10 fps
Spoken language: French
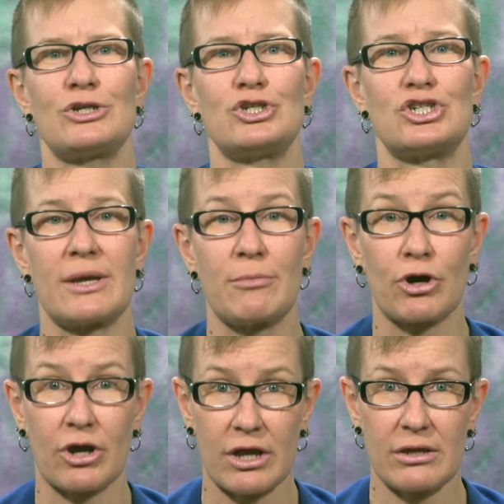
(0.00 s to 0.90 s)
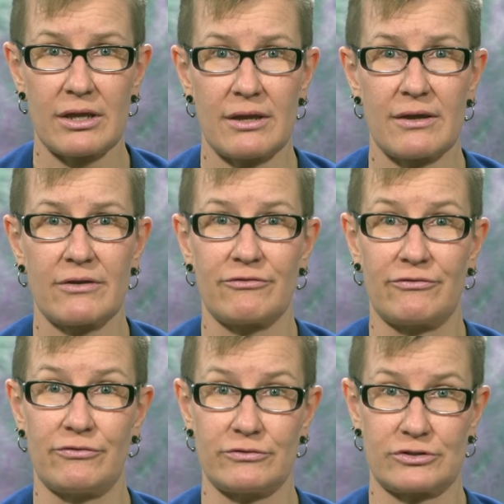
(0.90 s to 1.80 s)
J'aimerais
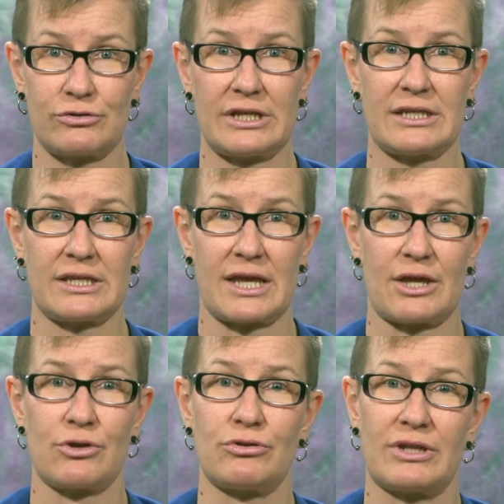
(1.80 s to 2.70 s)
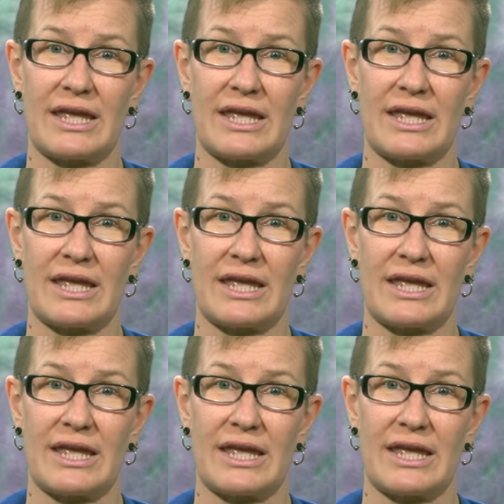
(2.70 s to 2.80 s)
vous soulignez un